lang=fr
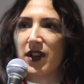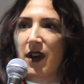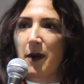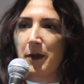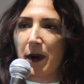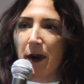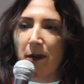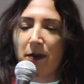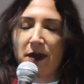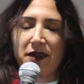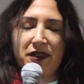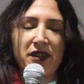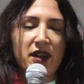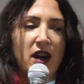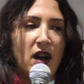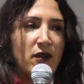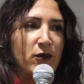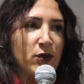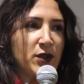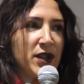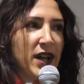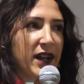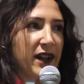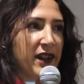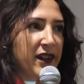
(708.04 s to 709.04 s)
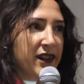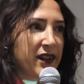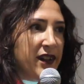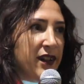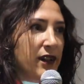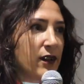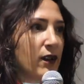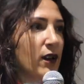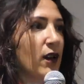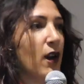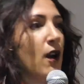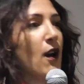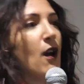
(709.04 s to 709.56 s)
pris plaisir à
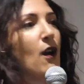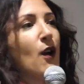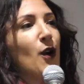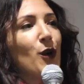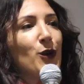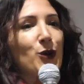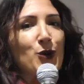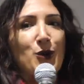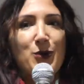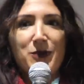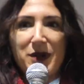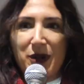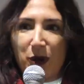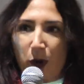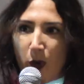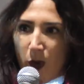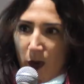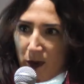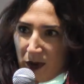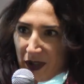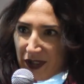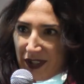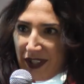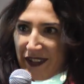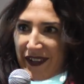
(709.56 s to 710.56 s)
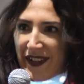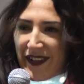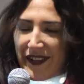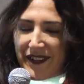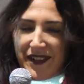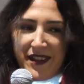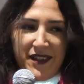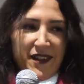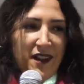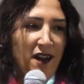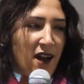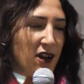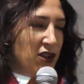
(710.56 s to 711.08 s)
vulgariser euh, le microbiote
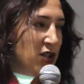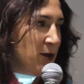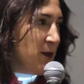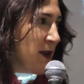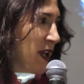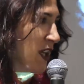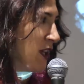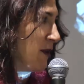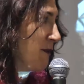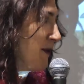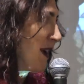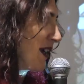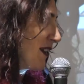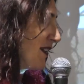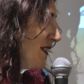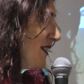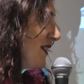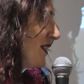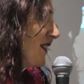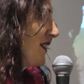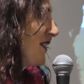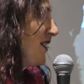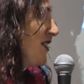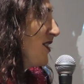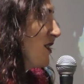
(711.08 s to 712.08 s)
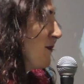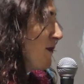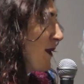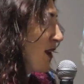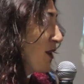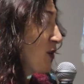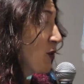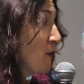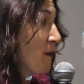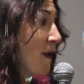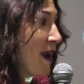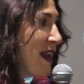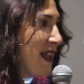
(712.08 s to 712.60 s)
intestinal, j'ai parlé de bactéries, j'ai
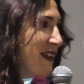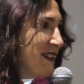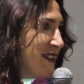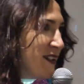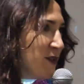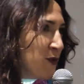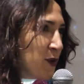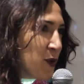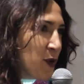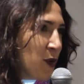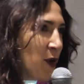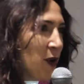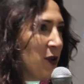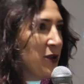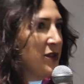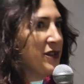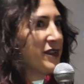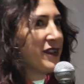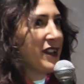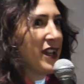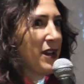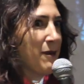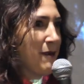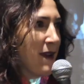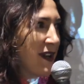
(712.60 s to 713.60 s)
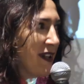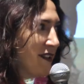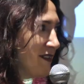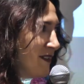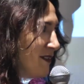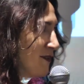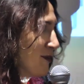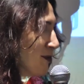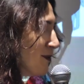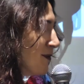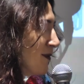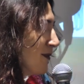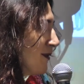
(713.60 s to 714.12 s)
parlé de maladie de Crohn, qui est une
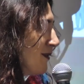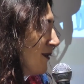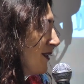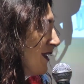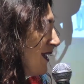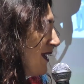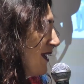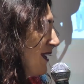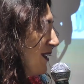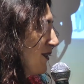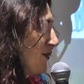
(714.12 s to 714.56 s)
maladie de,